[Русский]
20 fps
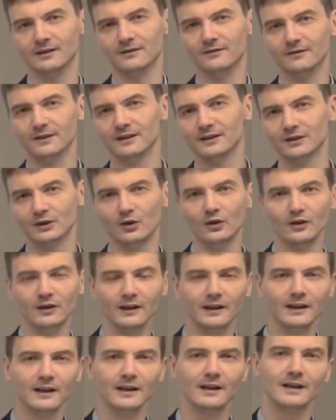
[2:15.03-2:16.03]

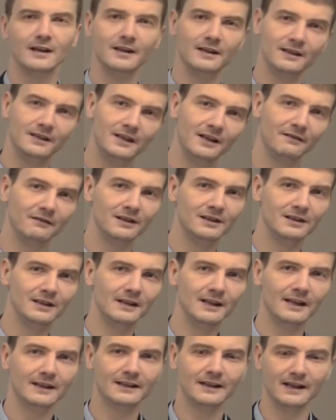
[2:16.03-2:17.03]
конвекционный, не
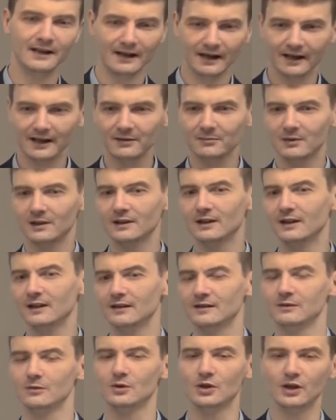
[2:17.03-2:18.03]
вентилятор, а именно
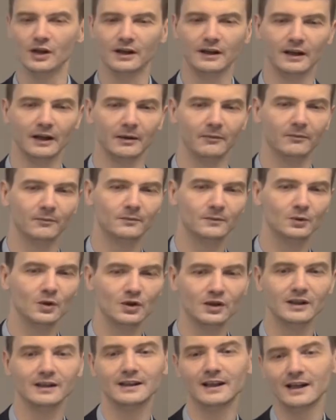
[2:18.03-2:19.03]
излучение.
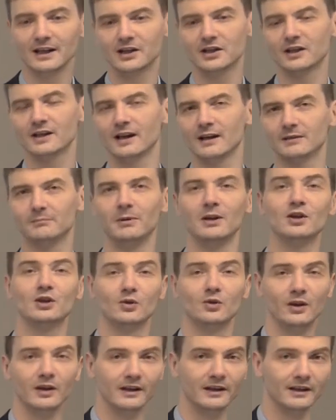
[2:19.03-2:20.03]
Точно так же, как
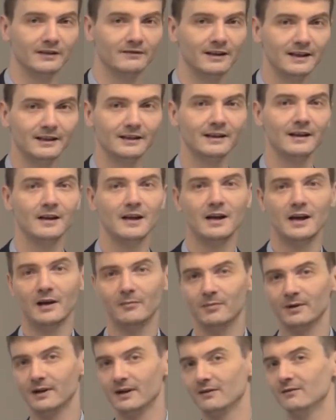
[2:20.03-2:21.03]
большой огреватель,
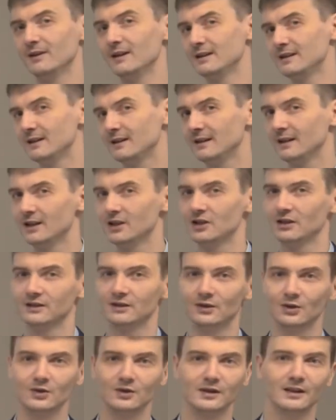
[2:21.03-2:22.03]
обогреватель наше
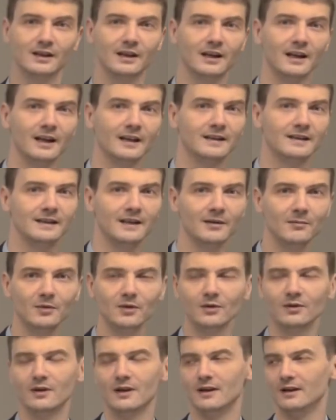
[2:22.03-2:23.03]
Солнце греет
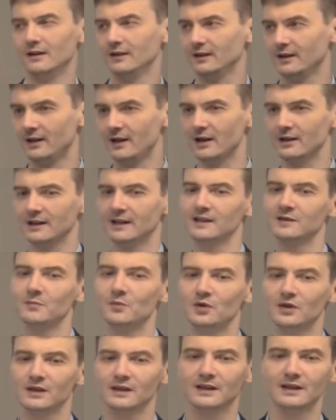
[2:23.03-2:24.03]
Землю, греет
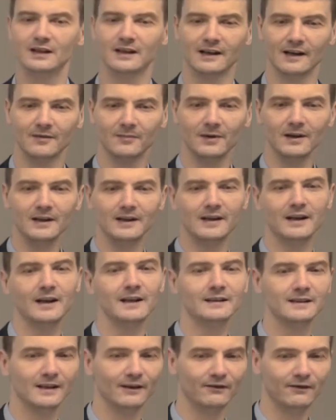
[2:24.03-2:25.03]
космические корабли,
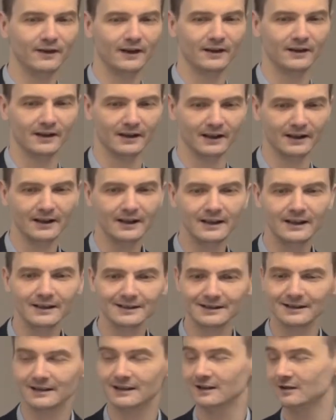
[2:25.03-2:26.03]
греет скафандры. И
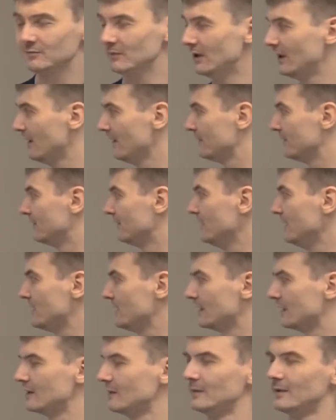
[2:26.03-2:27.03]
если космонавт
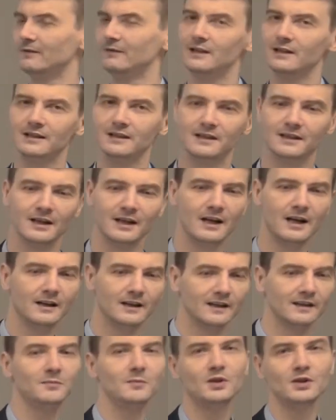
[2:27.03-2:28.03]
выйдет на поверхность
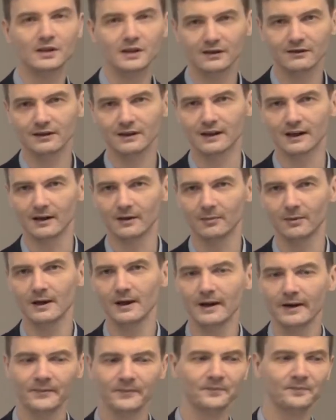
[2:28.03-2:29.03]
космического
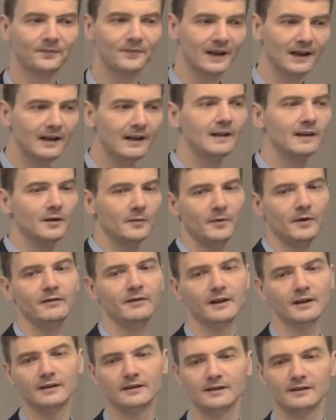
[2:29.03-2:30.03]
корабля или на
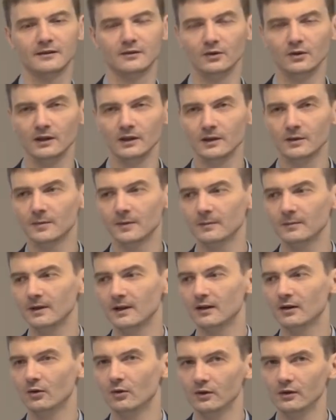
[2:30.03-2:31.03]
поверхность Луны,
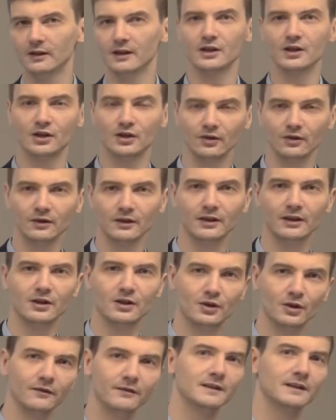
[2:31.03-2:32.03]
например, он начнет
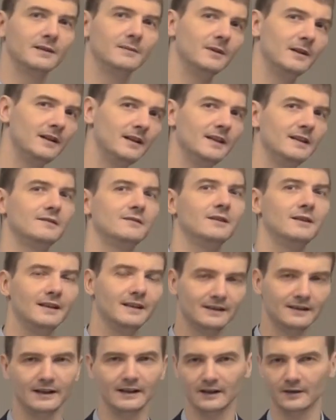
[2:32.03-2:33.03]
еще взаимодействовать
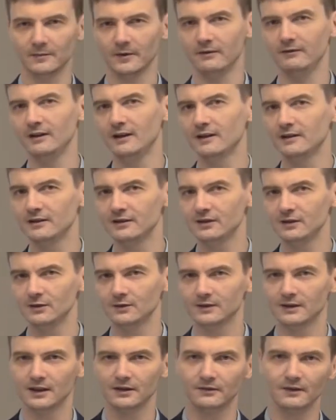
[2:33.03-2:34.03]
и с этой поверхностью.
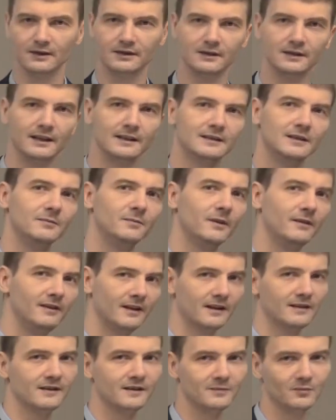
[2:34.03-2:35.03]
Соответственно, если
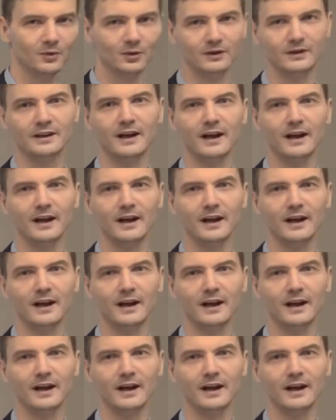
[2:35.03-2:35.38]
поверхность будет